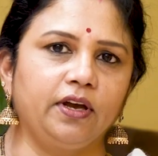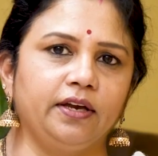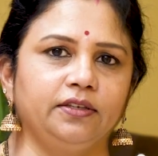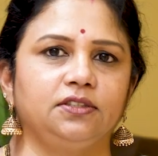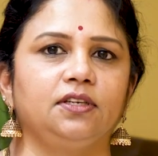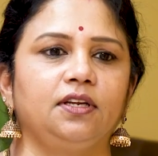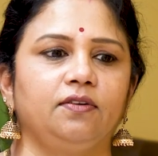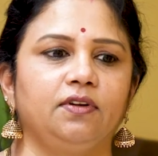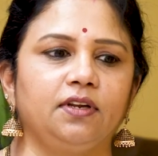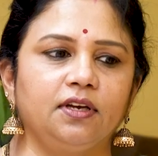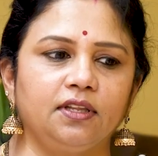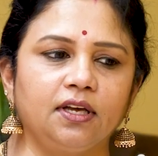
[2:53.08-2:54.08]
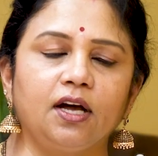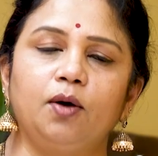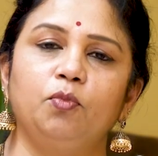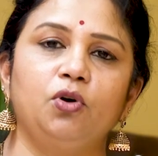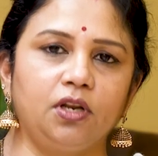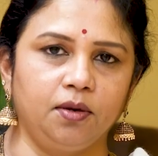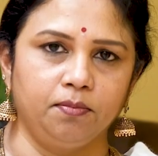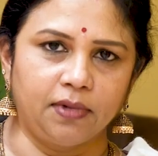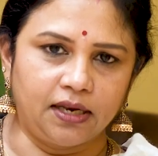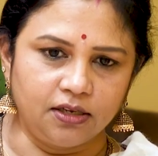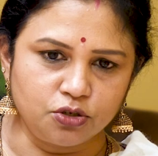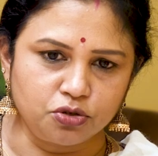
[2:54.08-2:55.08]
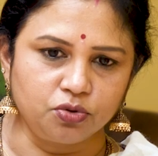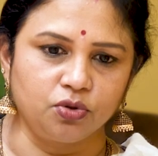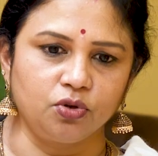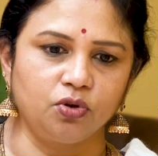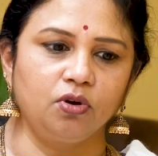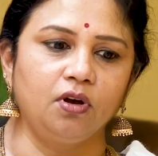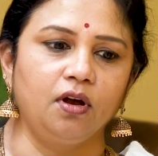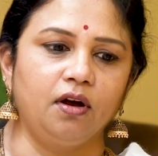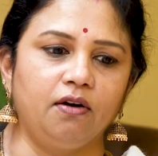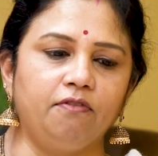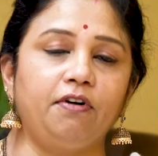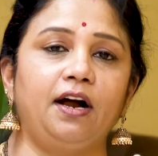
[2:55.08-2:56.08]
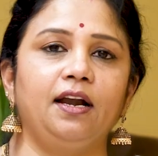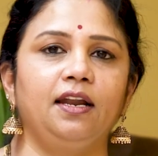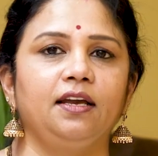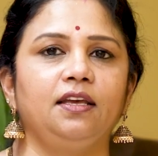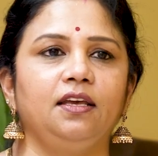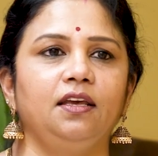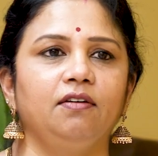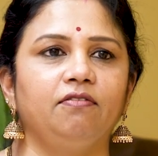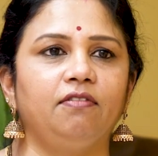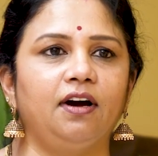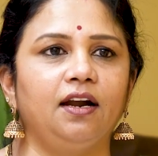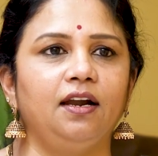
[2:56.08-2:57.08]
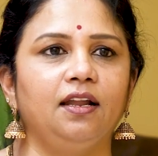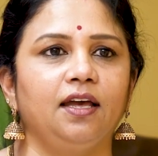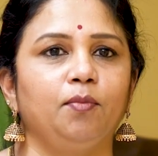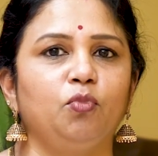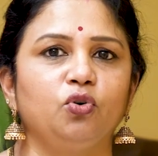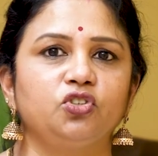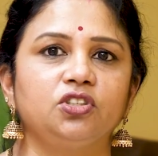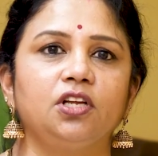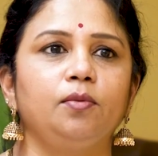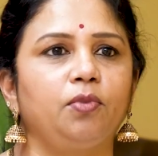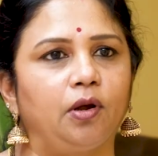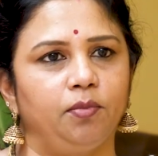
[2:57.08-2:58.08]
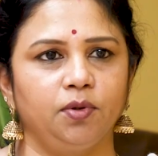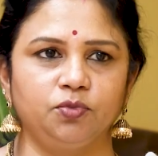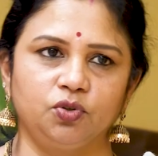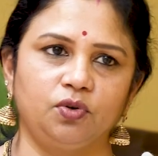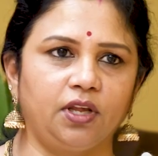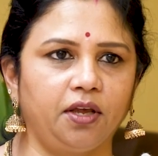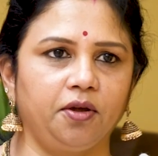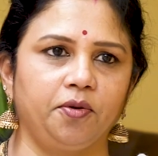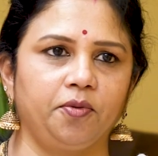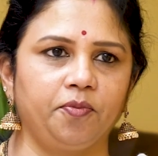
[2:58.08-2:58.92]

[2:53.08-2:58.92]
ఒక్క యంగ్స్టర్ ఎవరికైతే హార్మోనల్ ఇంబ్యాలెన్స్ ఉందో వాళ్ళకి వాళ్ళ ఎమోషనల్ ప్రాబ్లమ్స్ ఉన్నాయి